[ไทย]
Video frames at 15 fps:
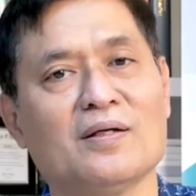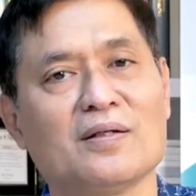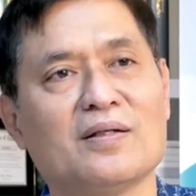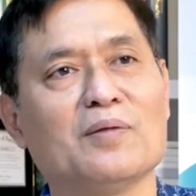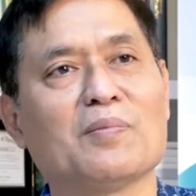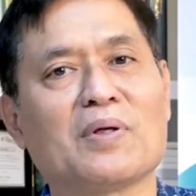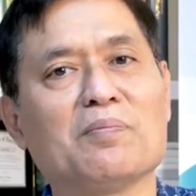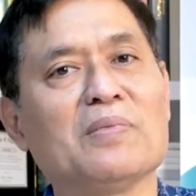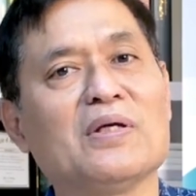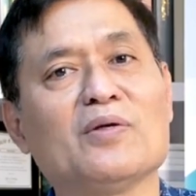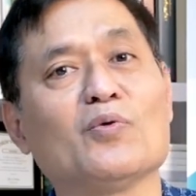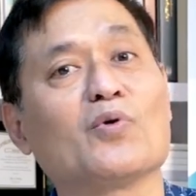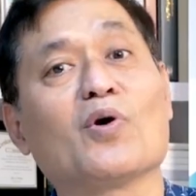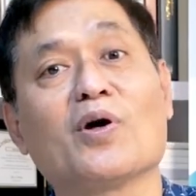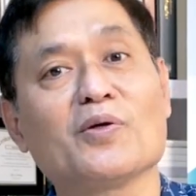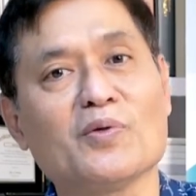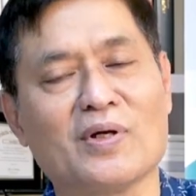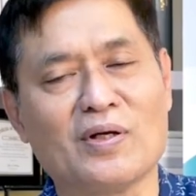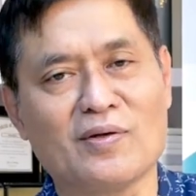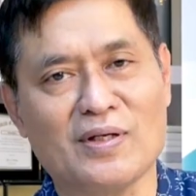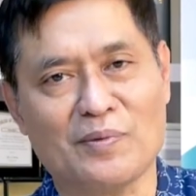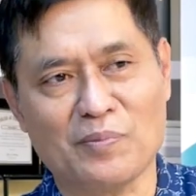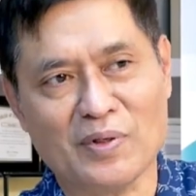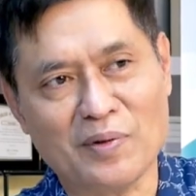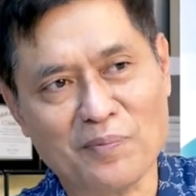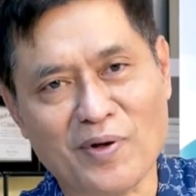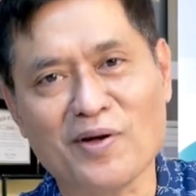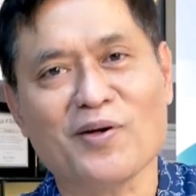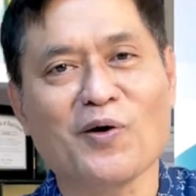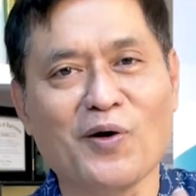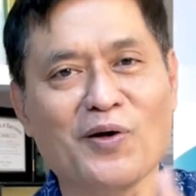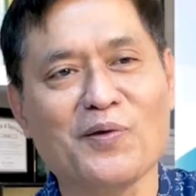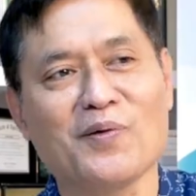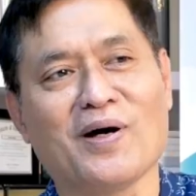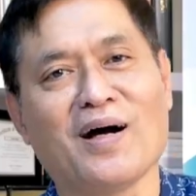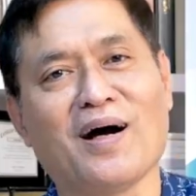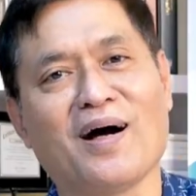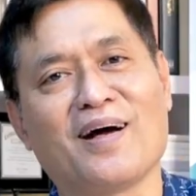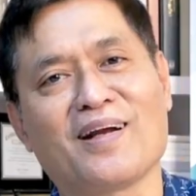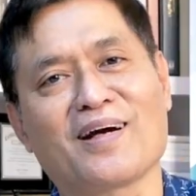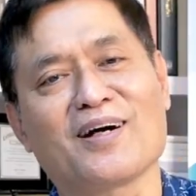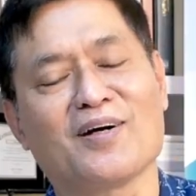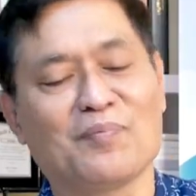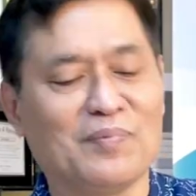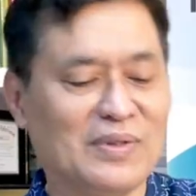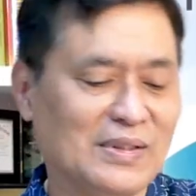คือมันมีอยู่น้อยอยู่แล้วไงเพราะนั้นก็น้อยกว่านะครับ